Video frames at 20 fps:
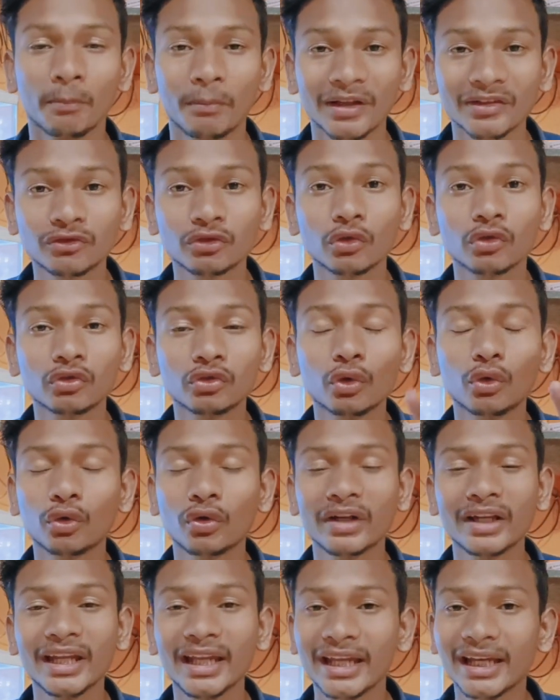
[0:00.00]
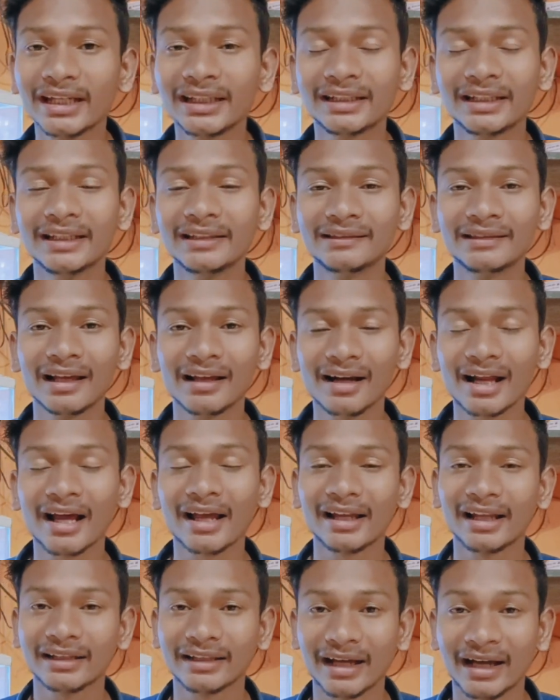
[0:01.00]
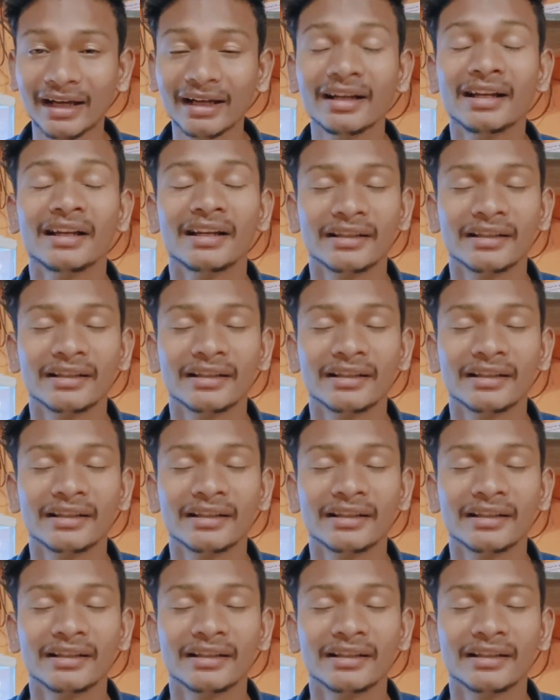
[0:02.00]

बस दोस्तों उन्होंने एक टीजर डाला था